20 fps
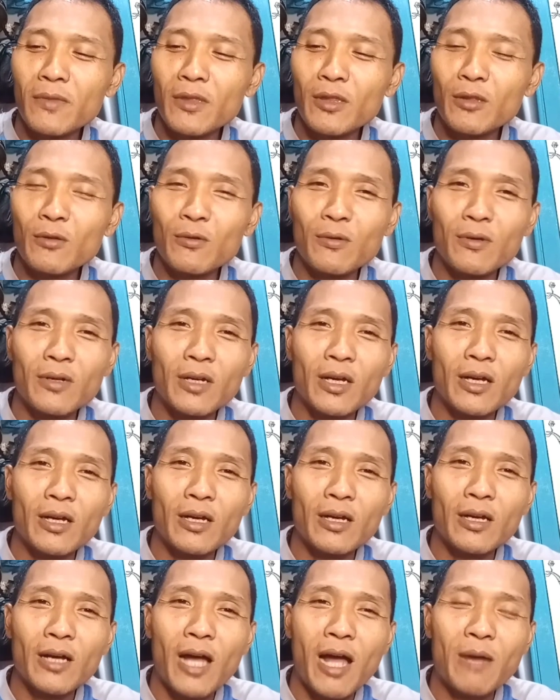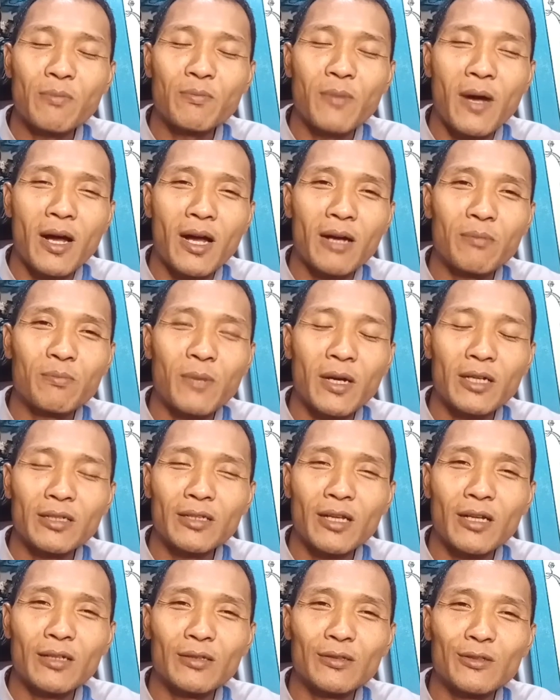untuk eh, abang-abang
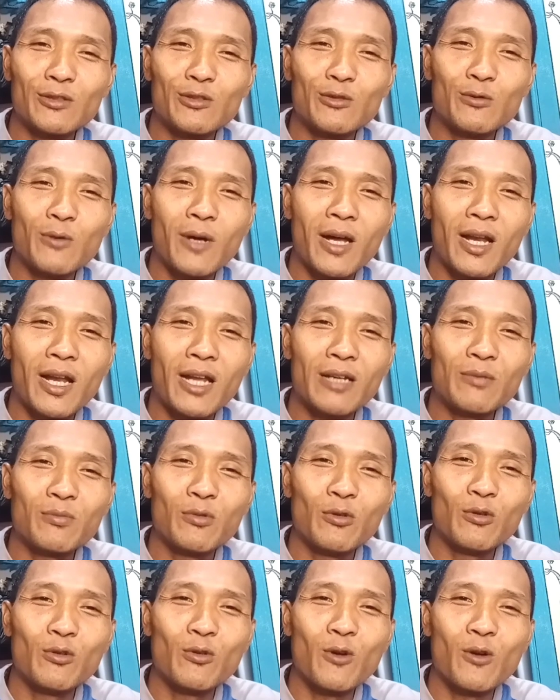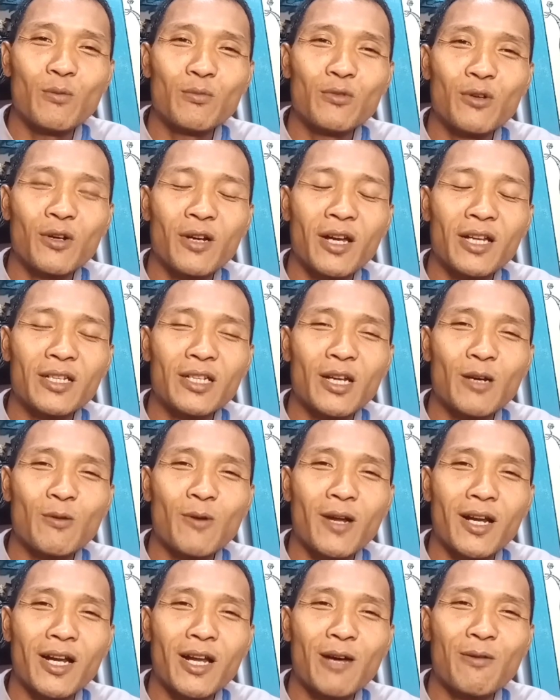uh, yang jualan burung ngombyokan yang
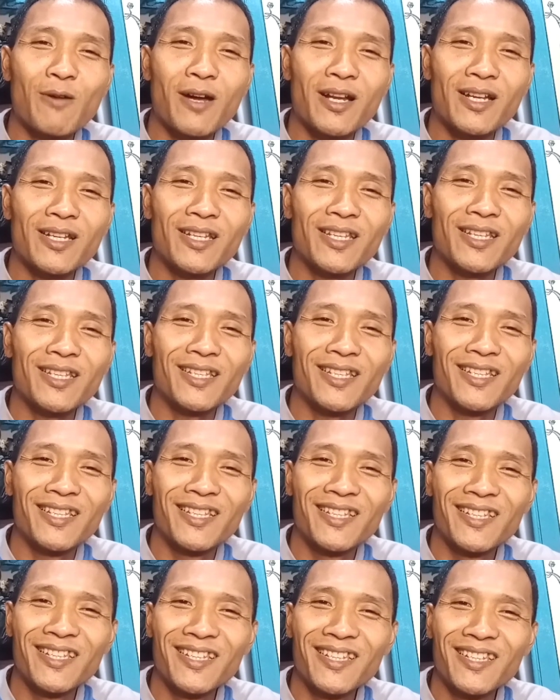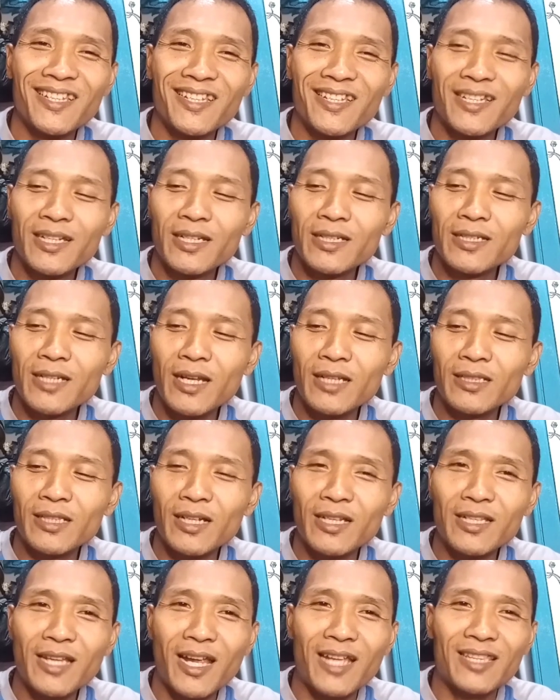warna-warni dan
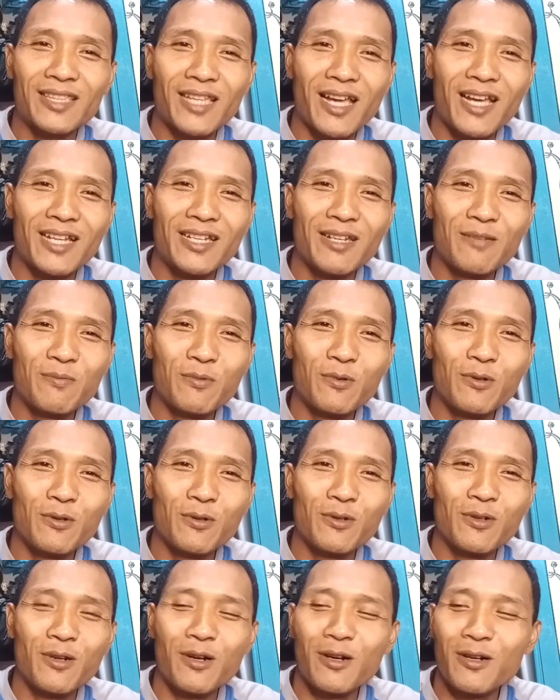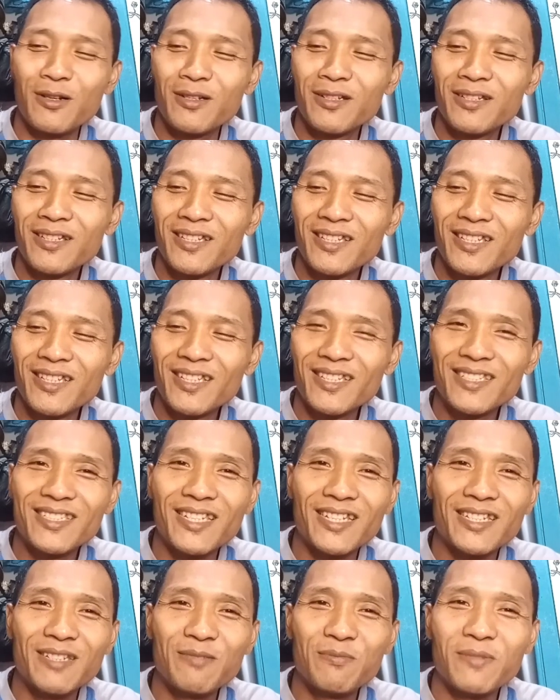ternyata ini burung kok
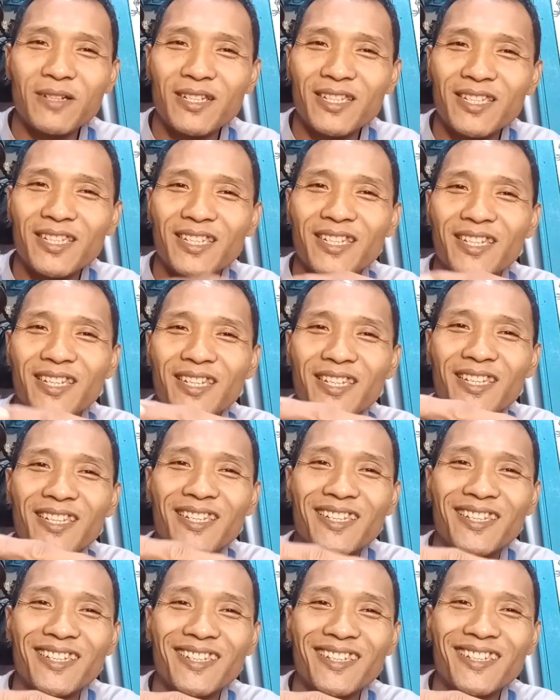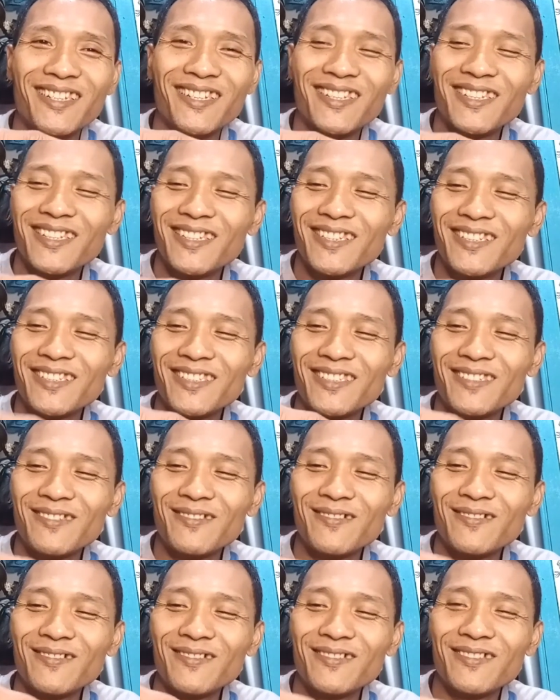jadi begini
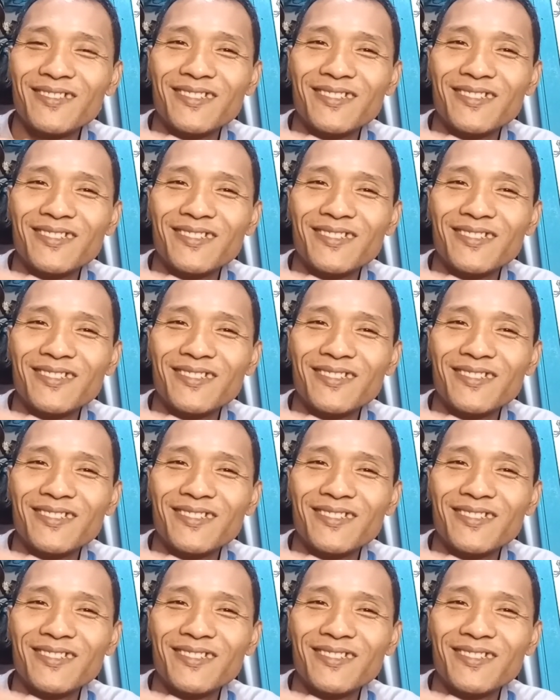tuh